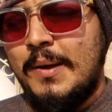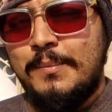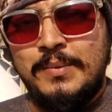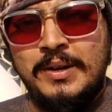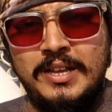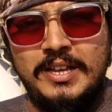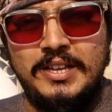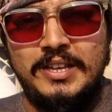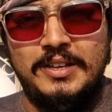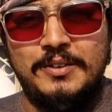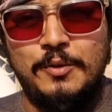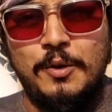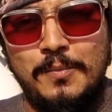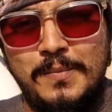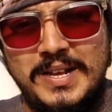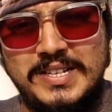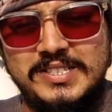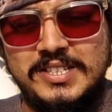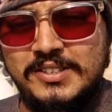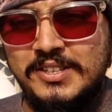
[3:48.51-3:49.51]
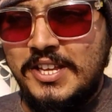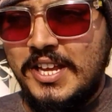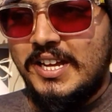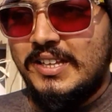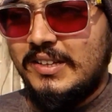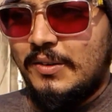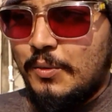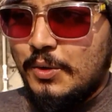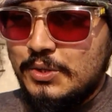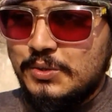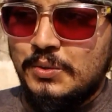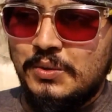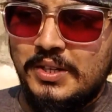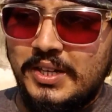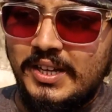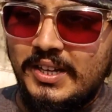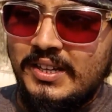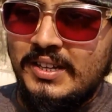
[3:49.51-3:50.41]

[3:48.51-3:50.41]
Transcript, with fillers: आपने वो मैसेज दिया था वो सुन